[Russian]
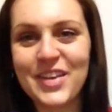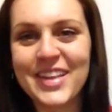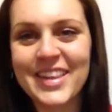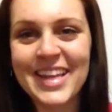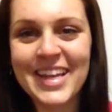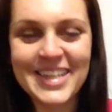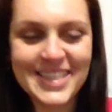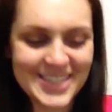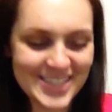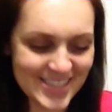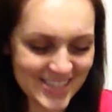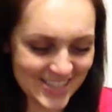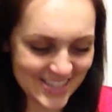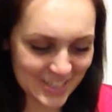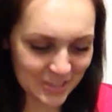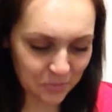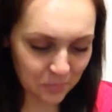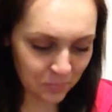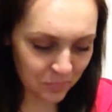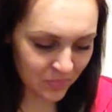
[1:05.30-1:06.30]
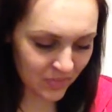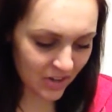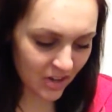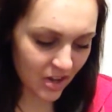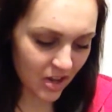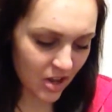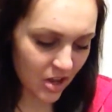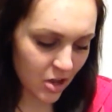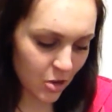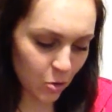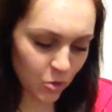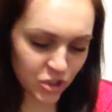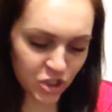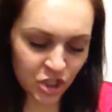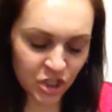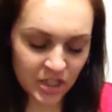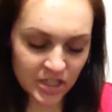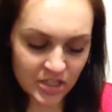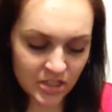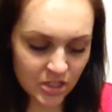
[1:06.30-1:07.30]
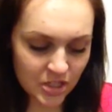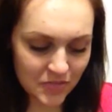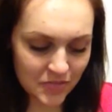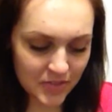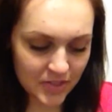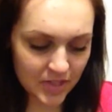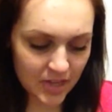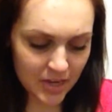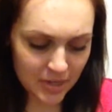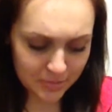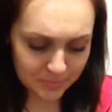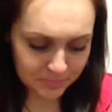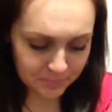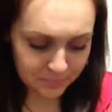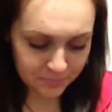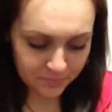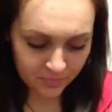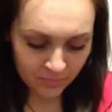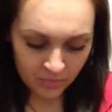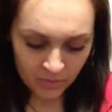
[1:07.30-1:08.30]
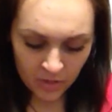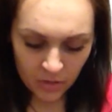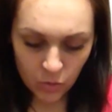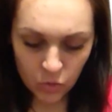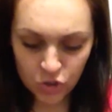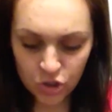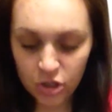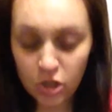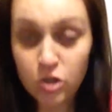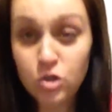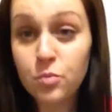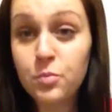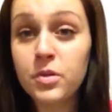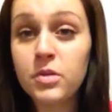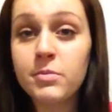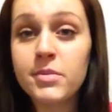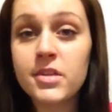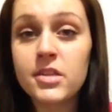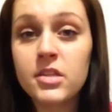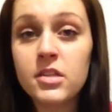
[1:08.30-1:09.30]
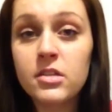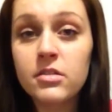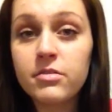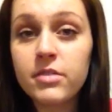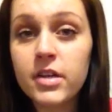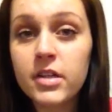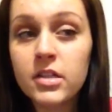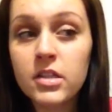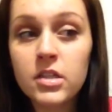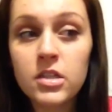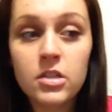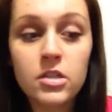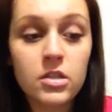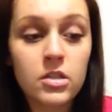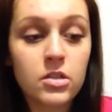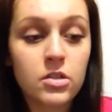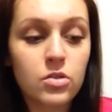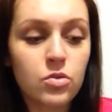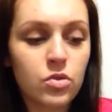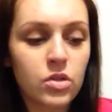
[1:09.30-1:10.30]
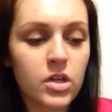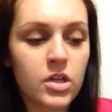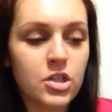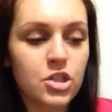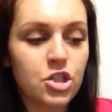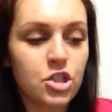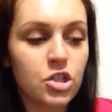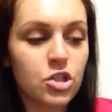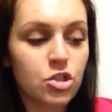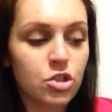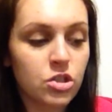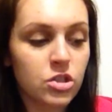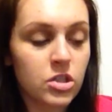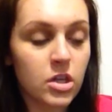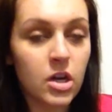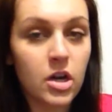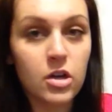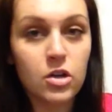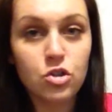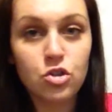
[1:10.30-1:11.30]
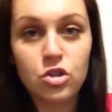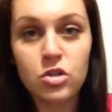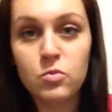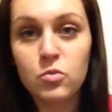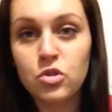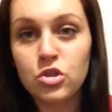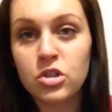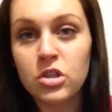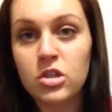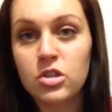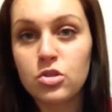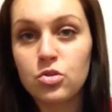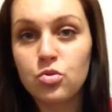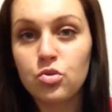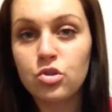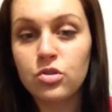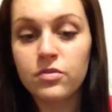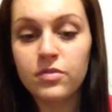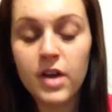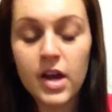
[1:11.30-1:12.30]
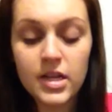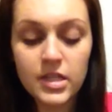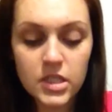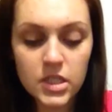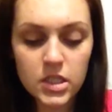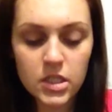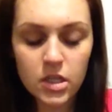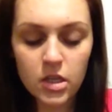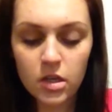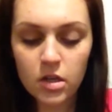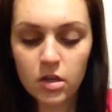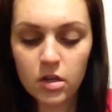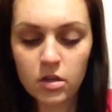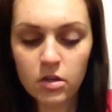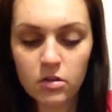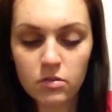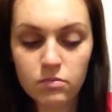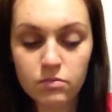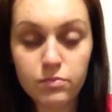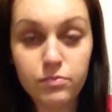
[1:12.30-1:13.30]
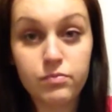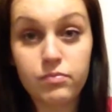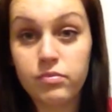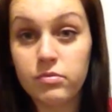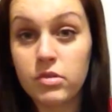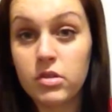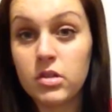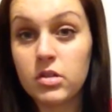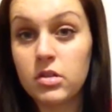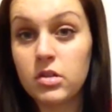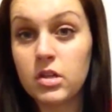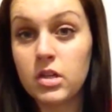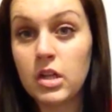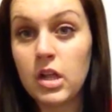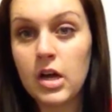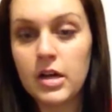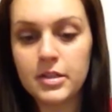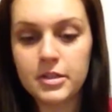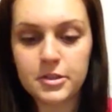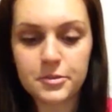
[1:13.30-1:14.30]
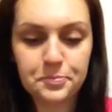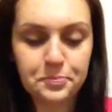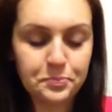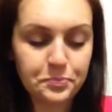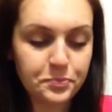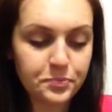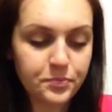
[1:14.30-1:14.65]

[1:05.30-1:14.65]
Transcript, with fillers: цвет нанести. Очень классные цвета, очень хорошо пигментированные, долго держатся, хорошо их можно растушевать. Класс.